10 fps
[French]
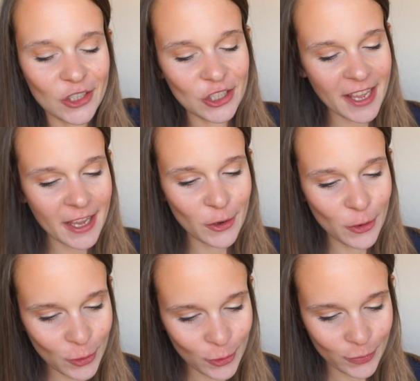j'ai
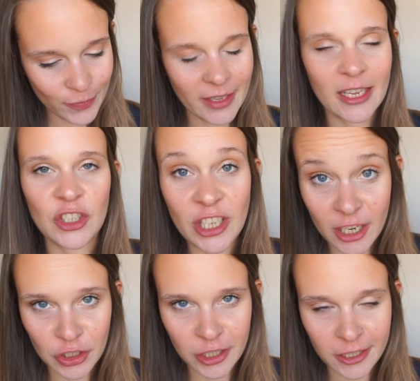lu et j'ai
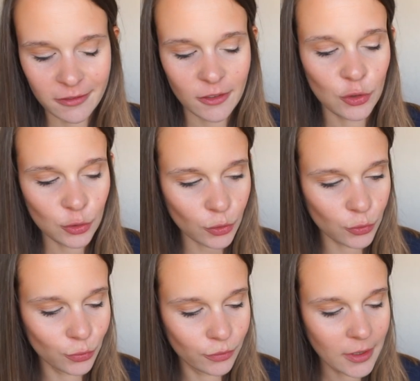acheté
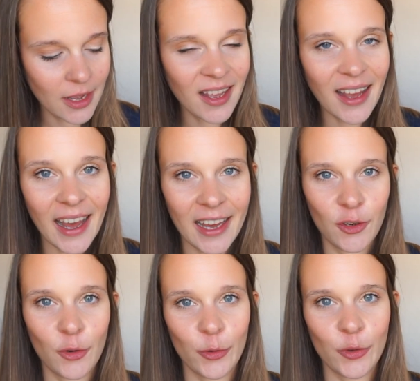surtout à
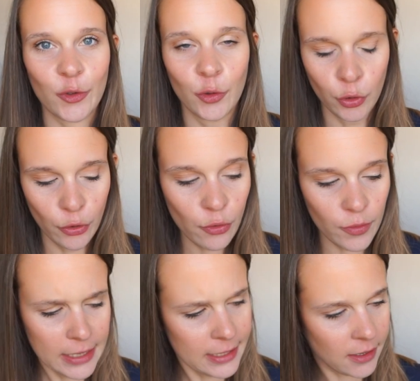cause de
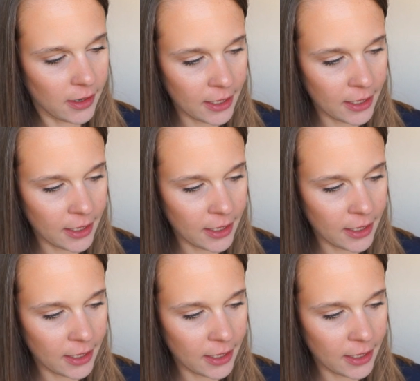Louise.